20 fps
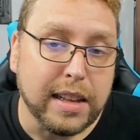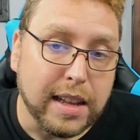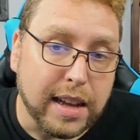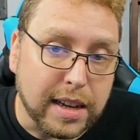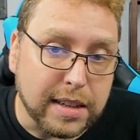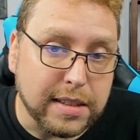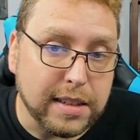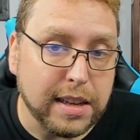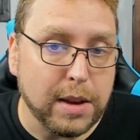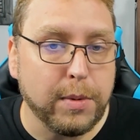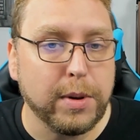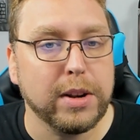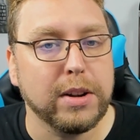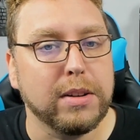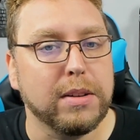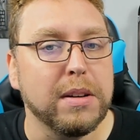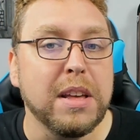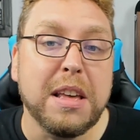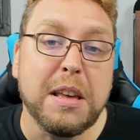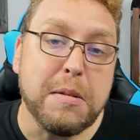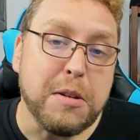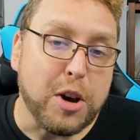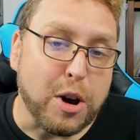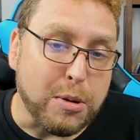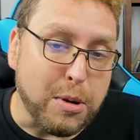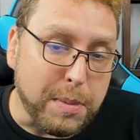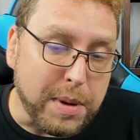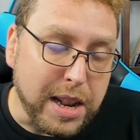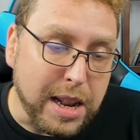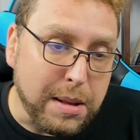Así que bueno,
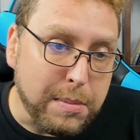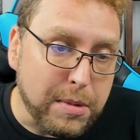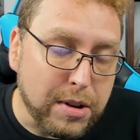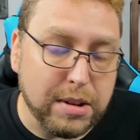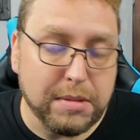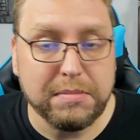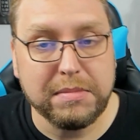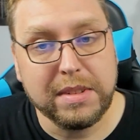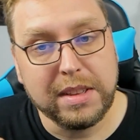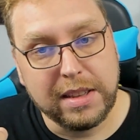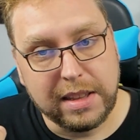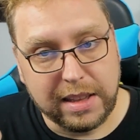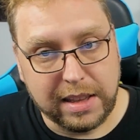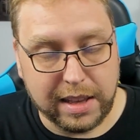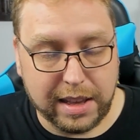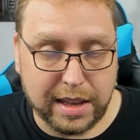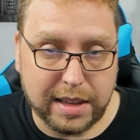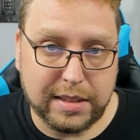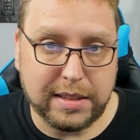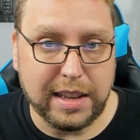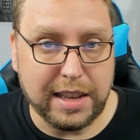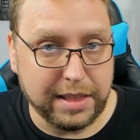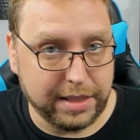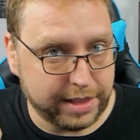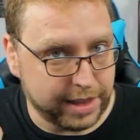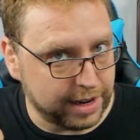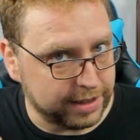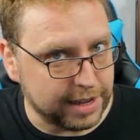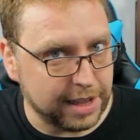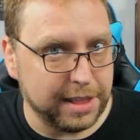como mínimo es
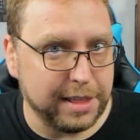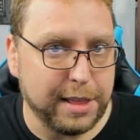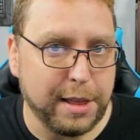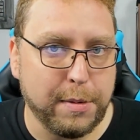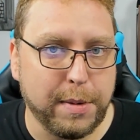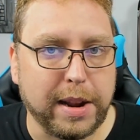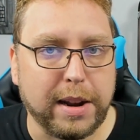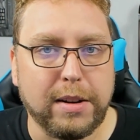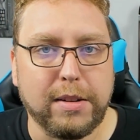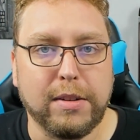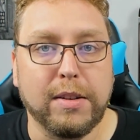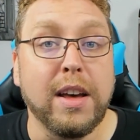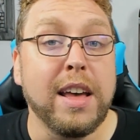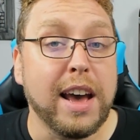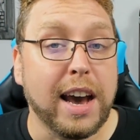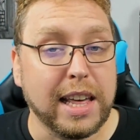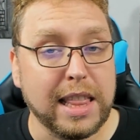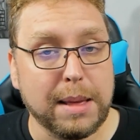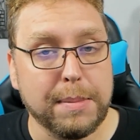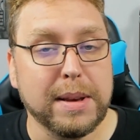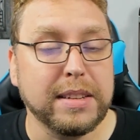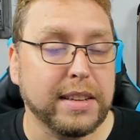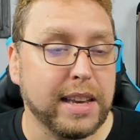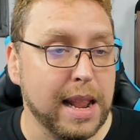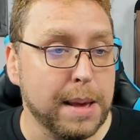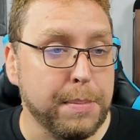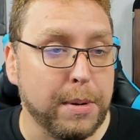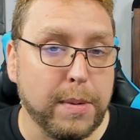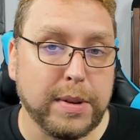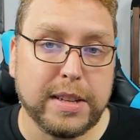interesante verlo. Además,
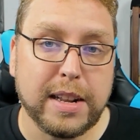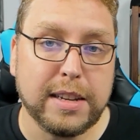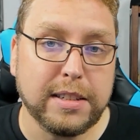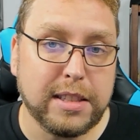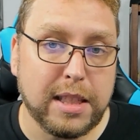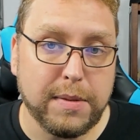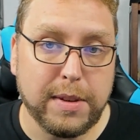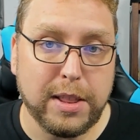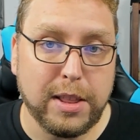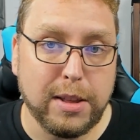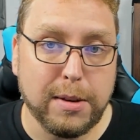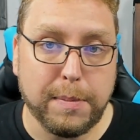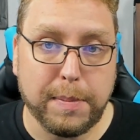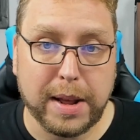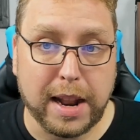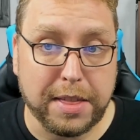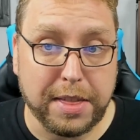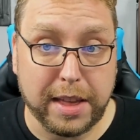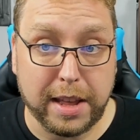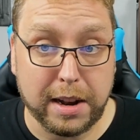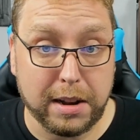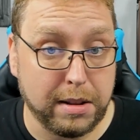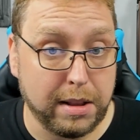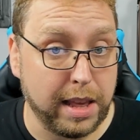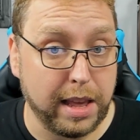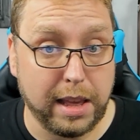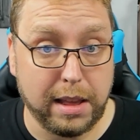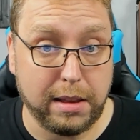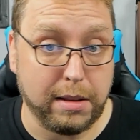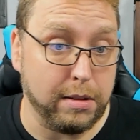quería aprovechar este vídeo para hacer...
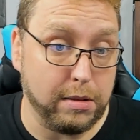Eh,